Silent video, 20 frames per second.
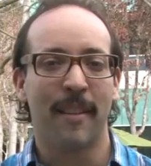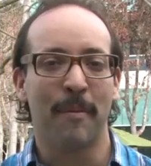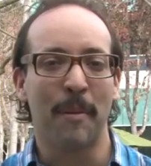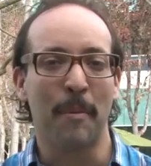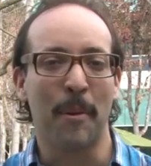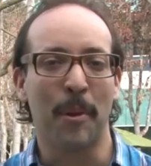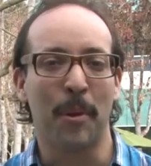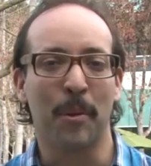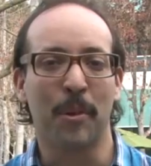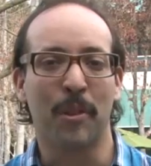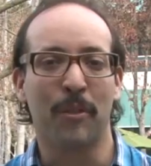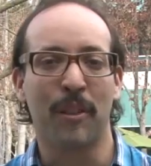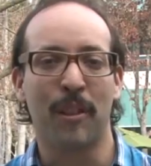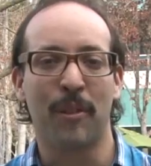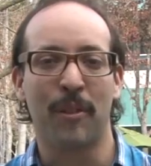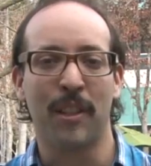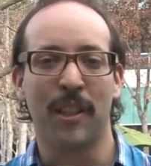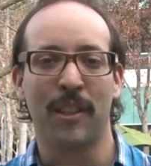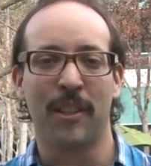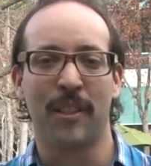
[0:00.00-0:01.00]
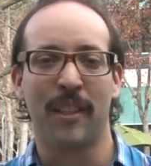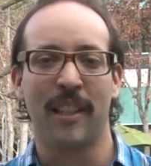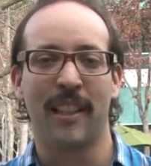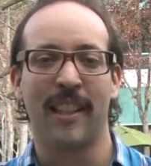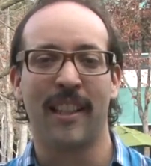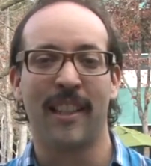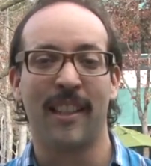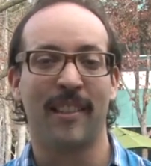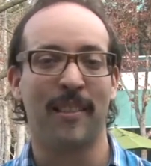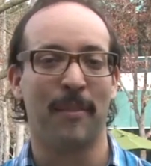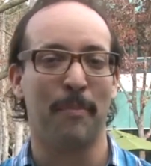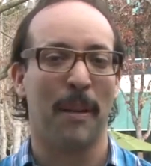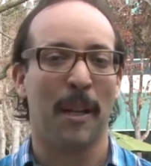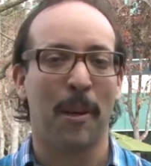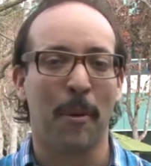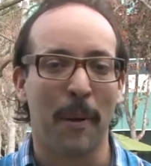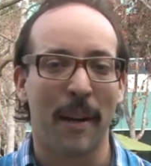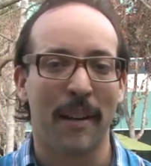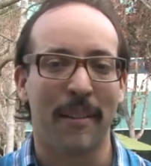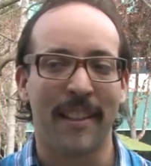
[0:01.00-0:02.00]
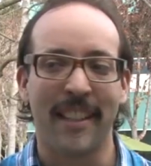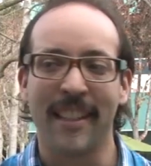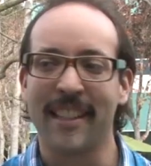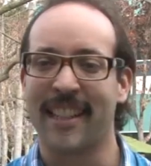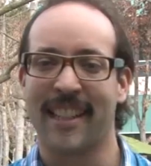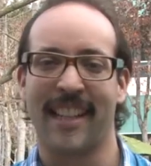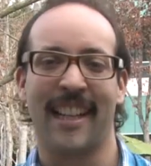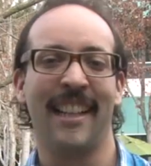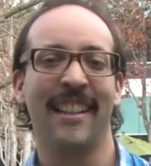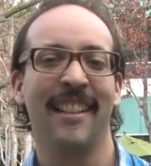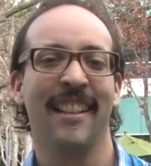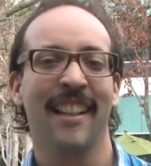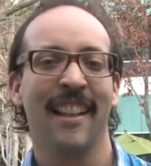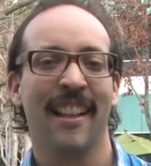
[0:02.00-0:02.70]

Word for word: Mi producto favorito es BigQuery acá.